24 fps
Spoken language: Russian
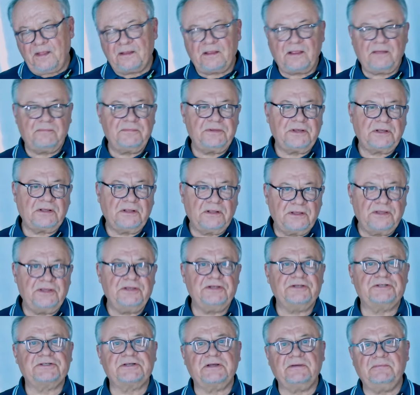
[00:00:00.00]
там,
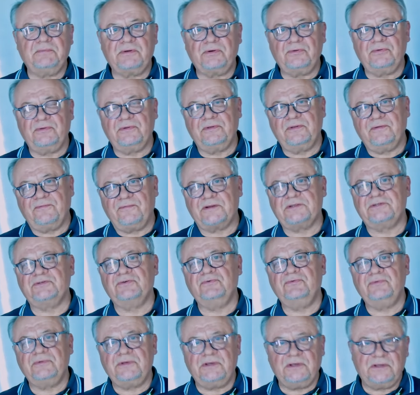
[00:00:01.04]
технологическое оборудование,
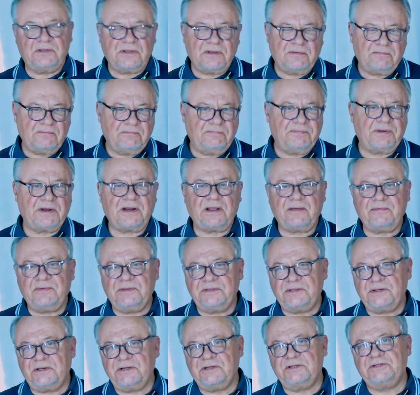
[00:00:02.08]
форсунки, там,
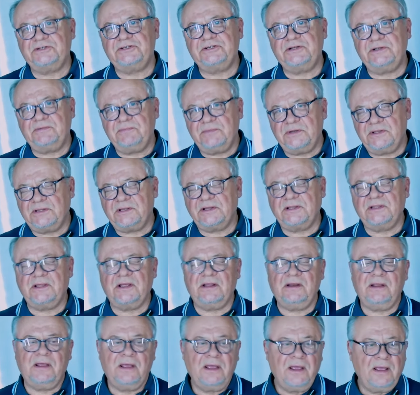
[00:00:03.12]
параметры, режимы и так
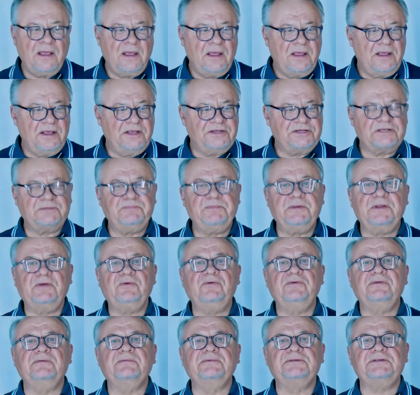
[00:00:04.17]
далее. И сейчас
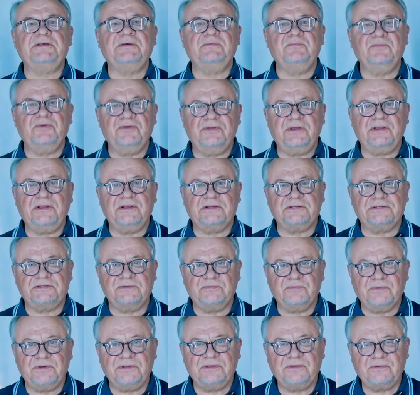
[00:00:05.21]
переходим к самому
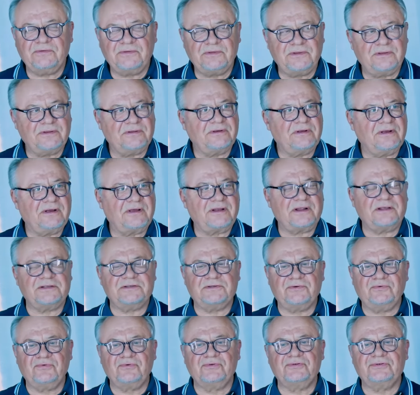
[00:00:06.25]
интересному. Это вот э, как
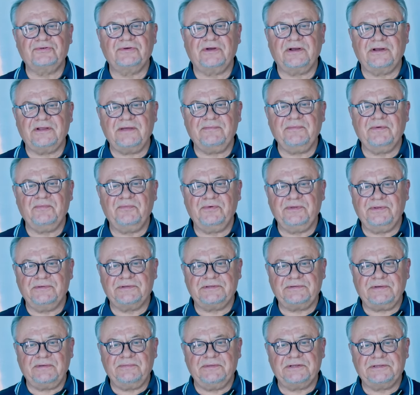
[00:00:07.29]
раз к курсу, когда мы будем
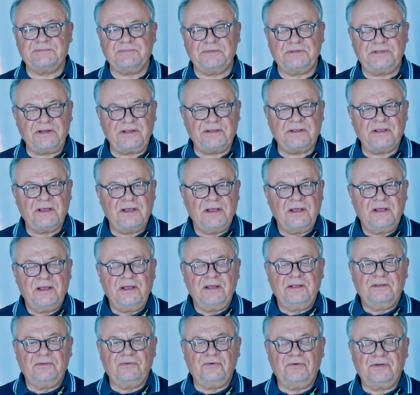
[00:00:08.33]
с вами смотреть
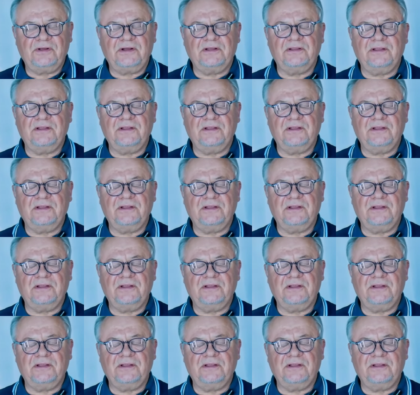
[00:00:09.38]
только